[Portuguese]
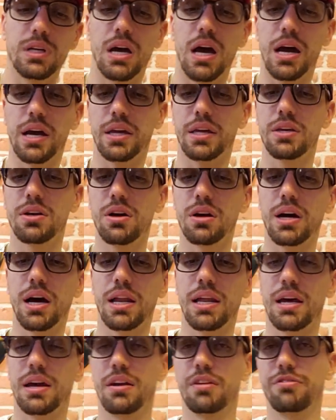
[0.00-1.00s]
Aqui, ó,
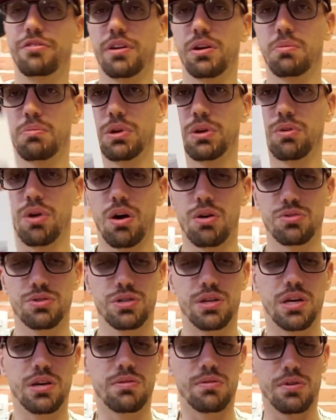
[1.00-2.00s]
galera, vem o um
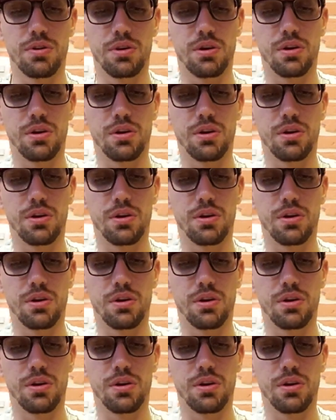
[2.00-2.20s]
manualzinho.